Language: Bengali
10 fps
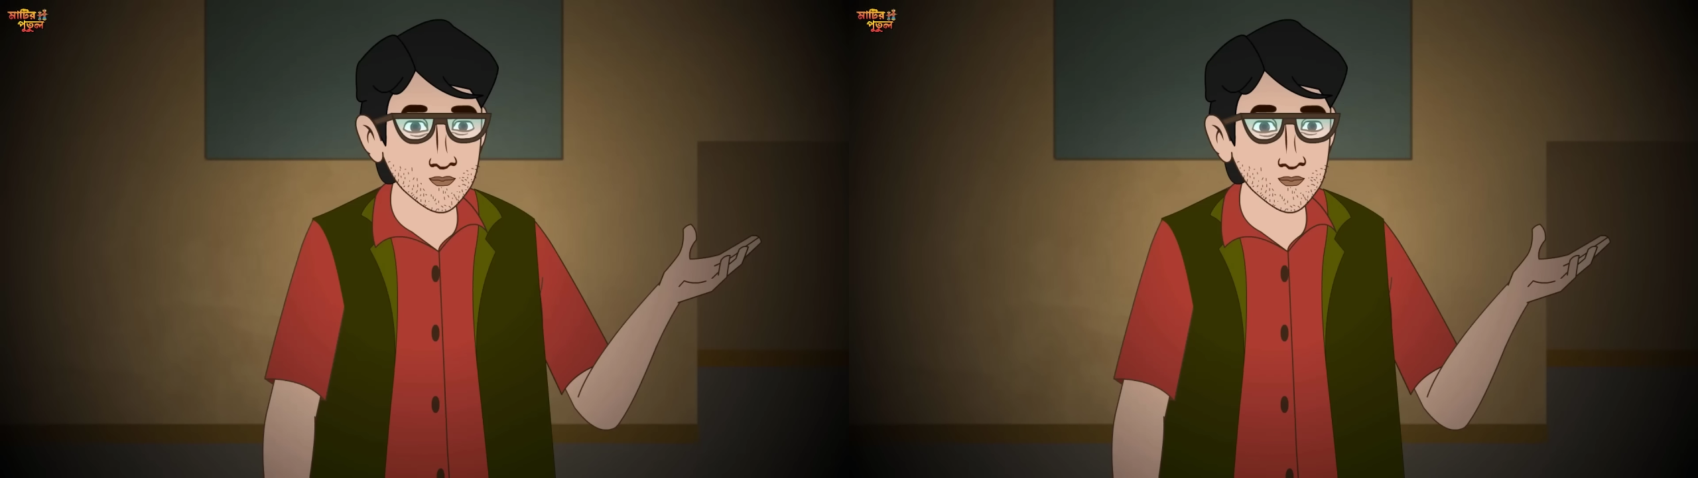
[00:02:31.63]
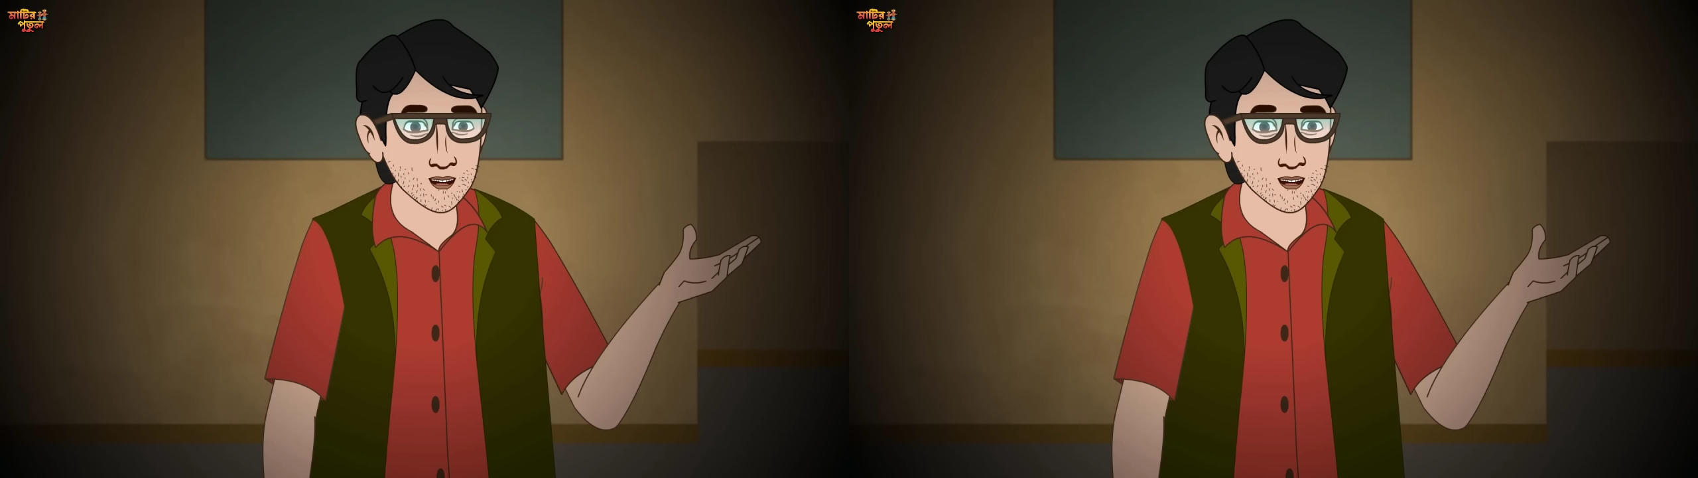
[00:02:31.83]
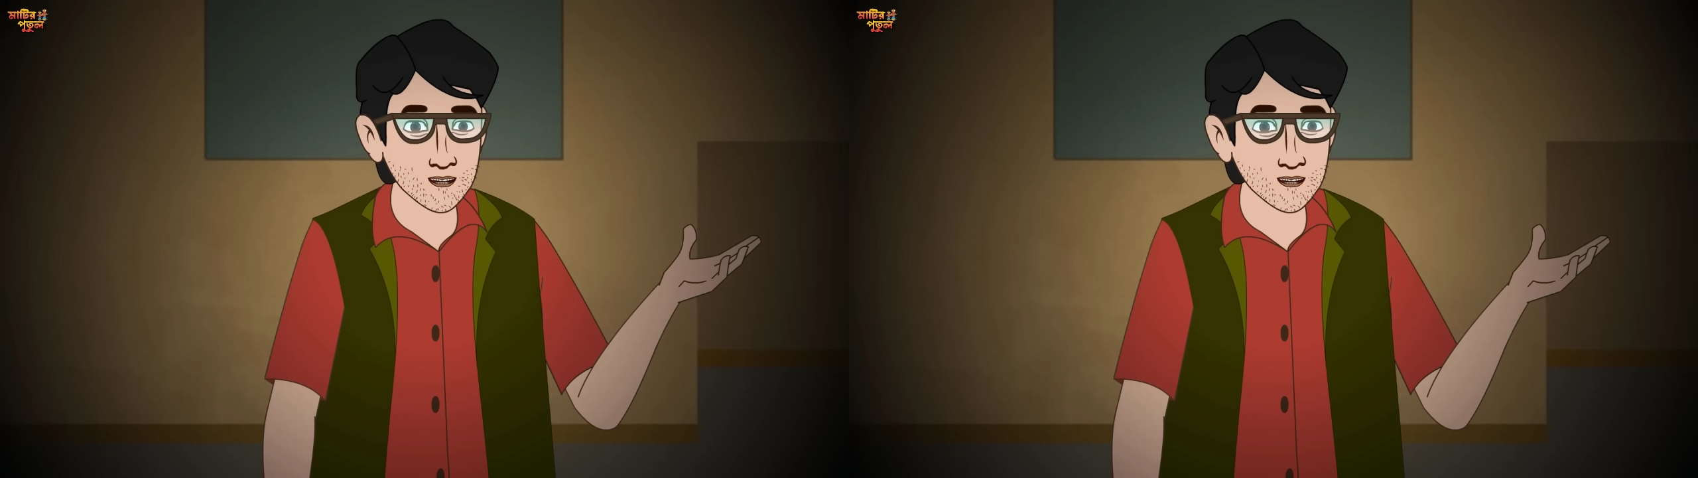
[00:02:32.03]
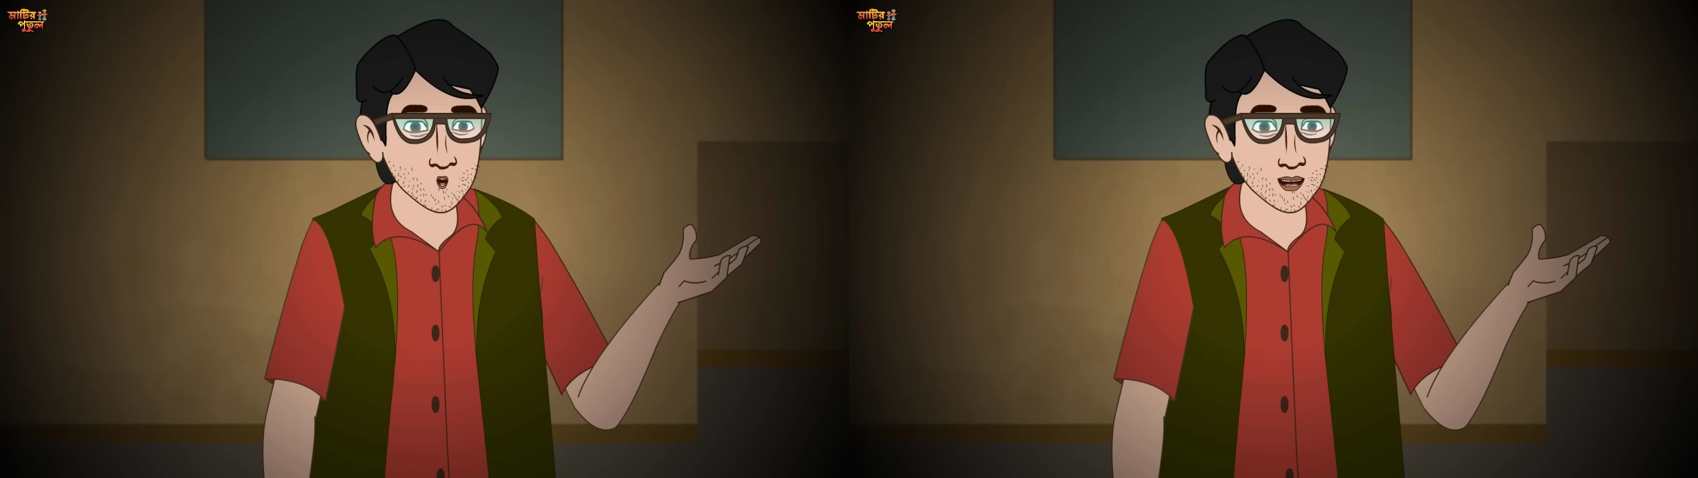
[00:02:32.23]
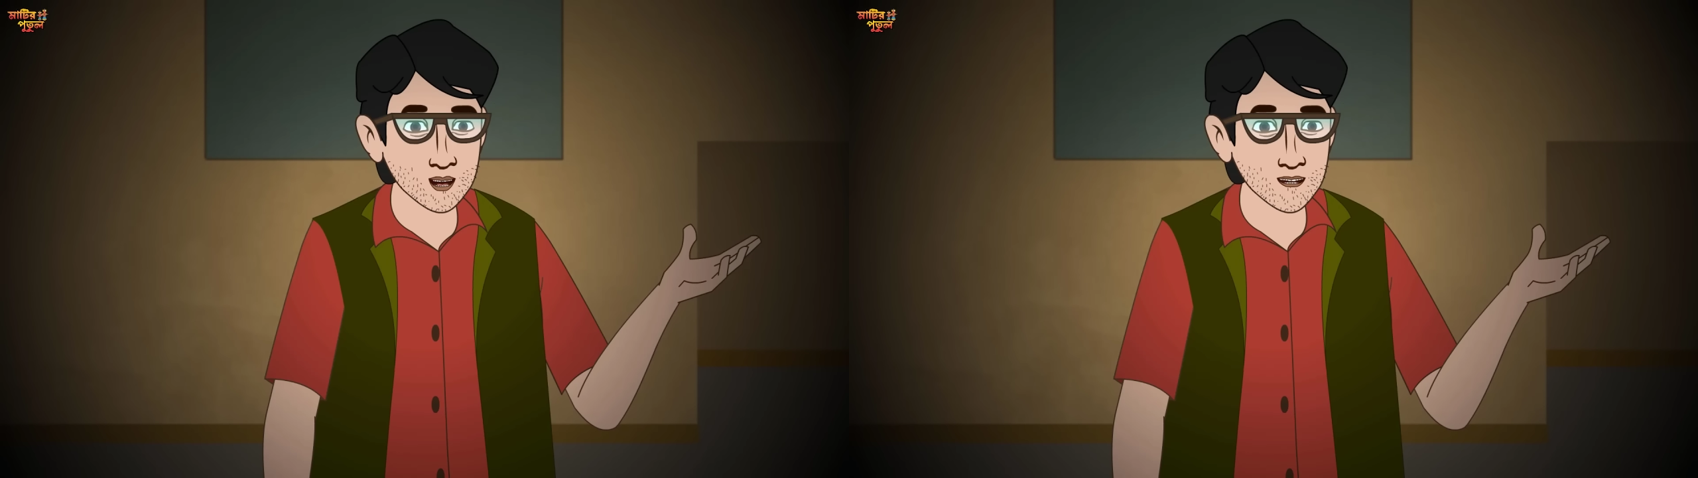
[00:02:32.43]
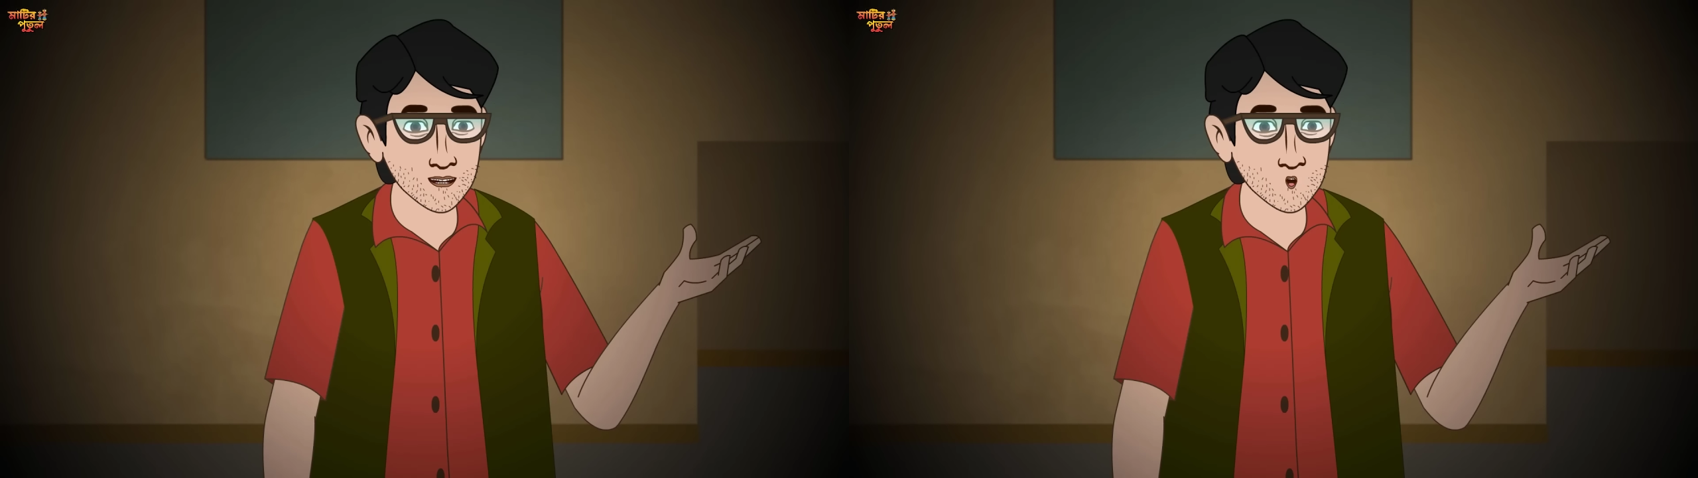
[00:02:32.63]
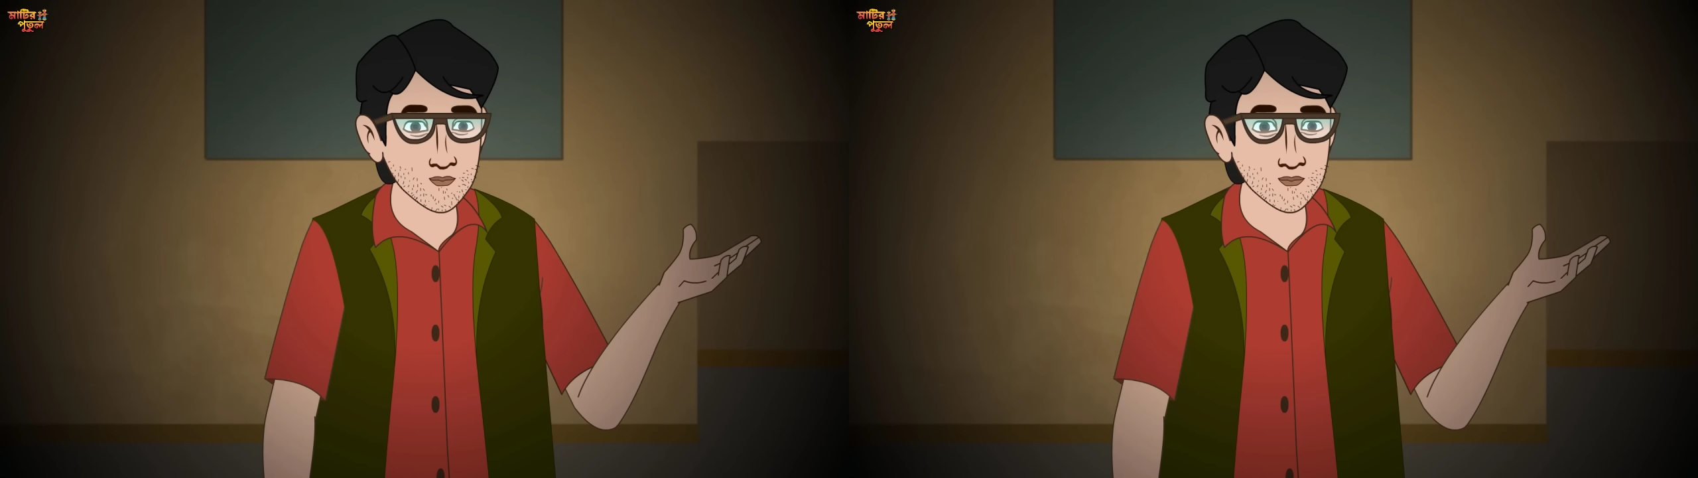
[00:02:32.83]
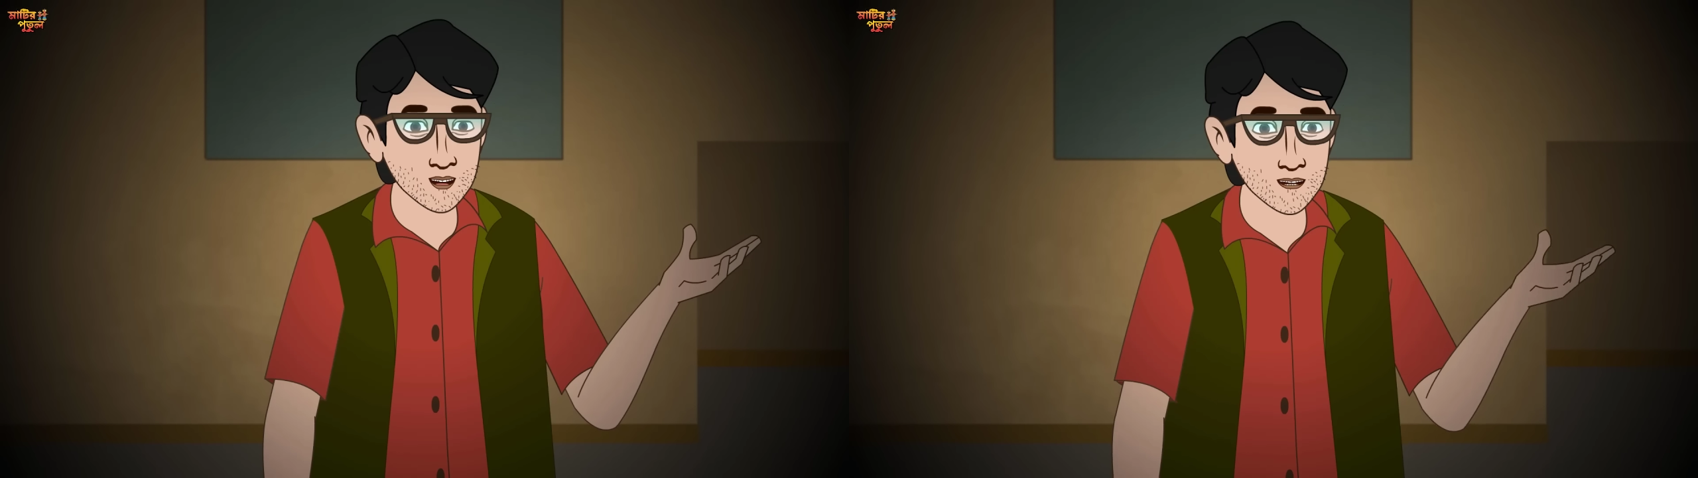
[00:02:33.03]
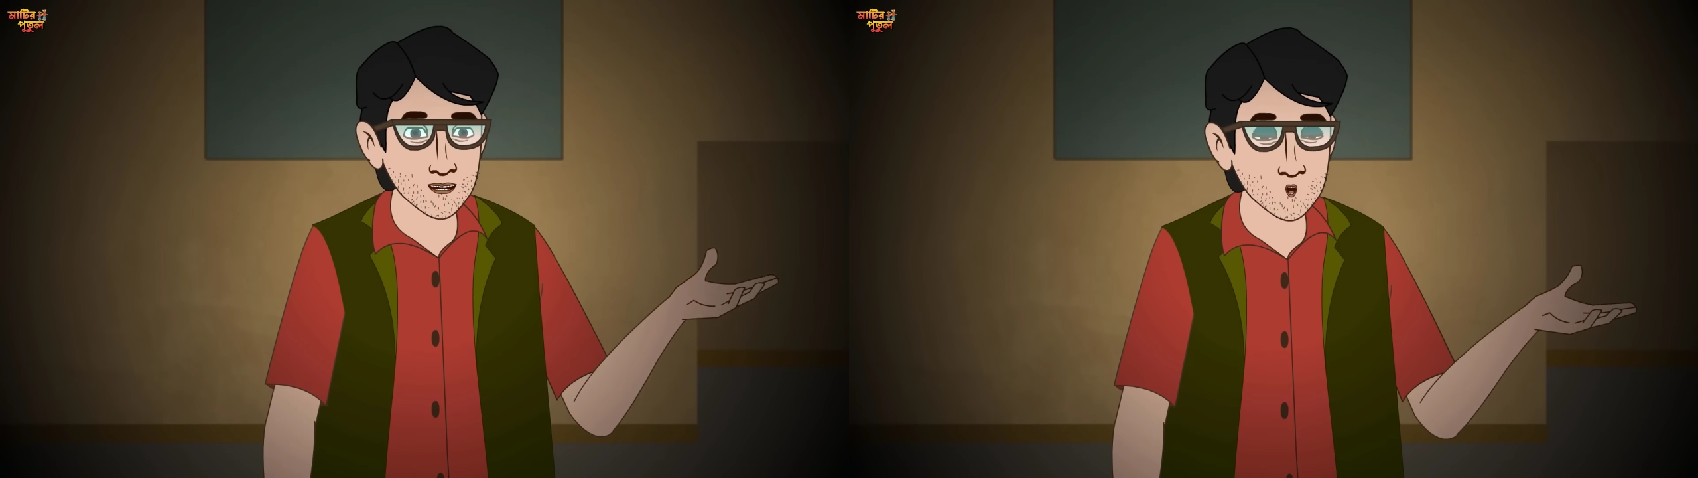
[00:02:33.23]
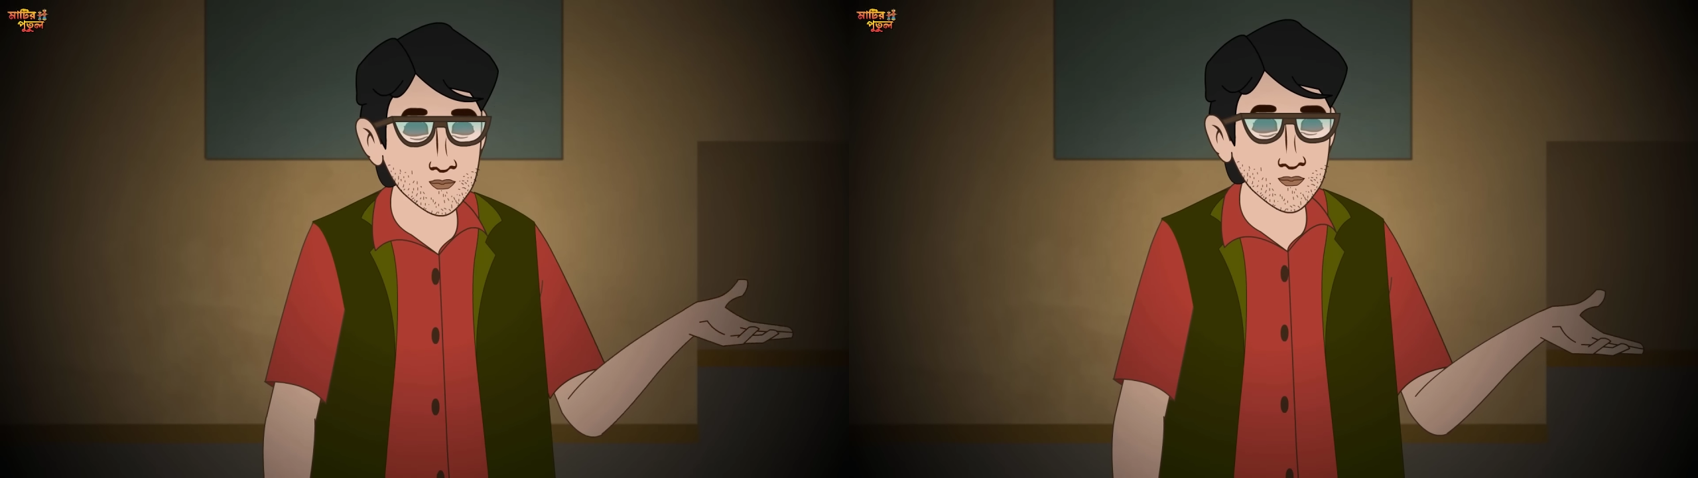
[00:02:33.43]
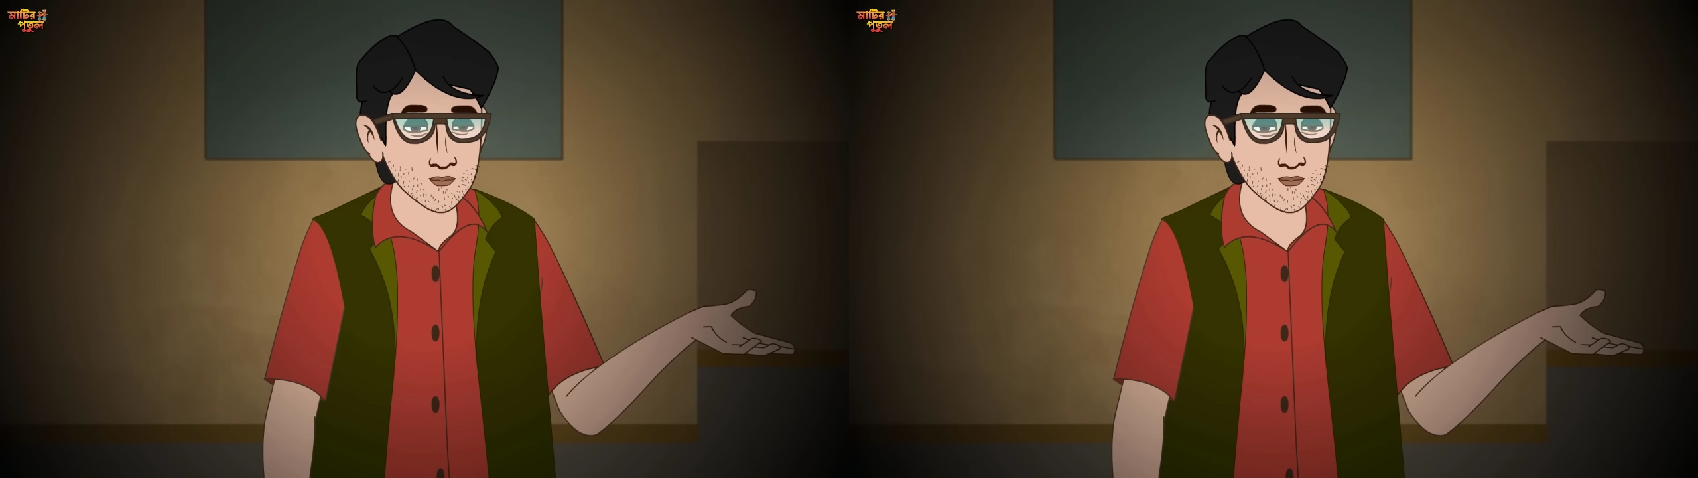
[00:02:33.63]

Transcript: কোনো মানুষকেও তো দেখছি না